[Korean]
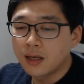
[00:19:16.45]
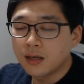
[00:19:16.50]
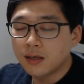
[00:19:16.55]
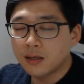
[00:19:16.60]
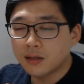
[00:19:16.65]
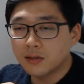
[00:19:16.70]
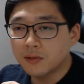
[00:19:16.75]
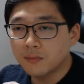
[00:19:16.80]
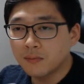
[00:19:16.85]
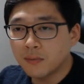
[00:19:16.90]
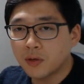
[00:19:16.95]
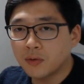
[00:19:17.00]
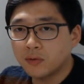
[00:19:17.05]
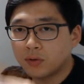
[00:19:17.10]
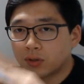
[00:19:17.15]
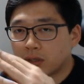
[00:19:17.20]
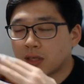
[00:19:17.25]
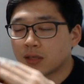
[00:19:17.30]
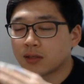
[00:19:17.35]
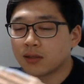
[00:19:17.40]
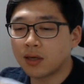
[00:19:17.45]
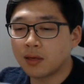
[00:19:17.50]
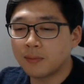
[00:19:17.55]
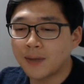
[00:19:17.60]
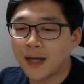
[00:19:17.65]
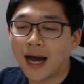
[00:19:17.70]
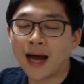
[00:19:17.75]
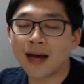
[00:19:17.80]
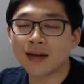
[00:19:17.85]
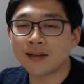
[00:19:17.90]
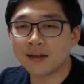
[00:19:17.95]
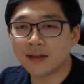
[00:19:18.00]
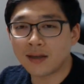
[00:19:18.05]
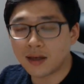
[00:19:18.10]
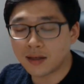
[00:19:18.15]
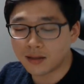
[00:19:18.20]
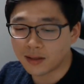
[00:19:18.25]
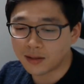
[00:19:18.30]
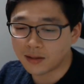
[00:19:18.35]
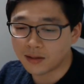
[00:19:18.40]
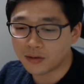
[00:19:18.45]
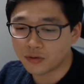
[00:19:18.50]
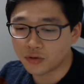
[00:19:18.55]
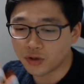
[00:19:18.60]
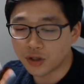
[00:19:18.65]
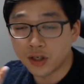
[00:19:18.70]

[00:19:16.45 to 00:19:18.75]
그 증발 온도 상승하면 악영향이 되는 거죠.